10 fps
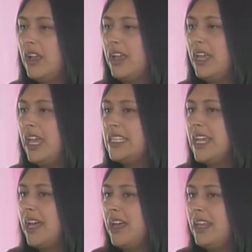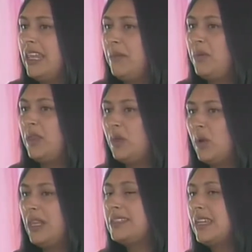Ella le
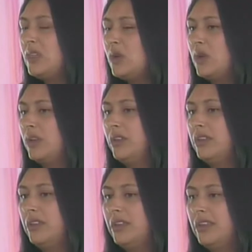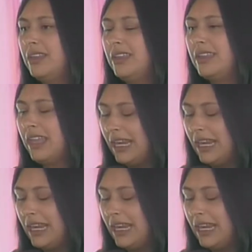pidió al Señor que le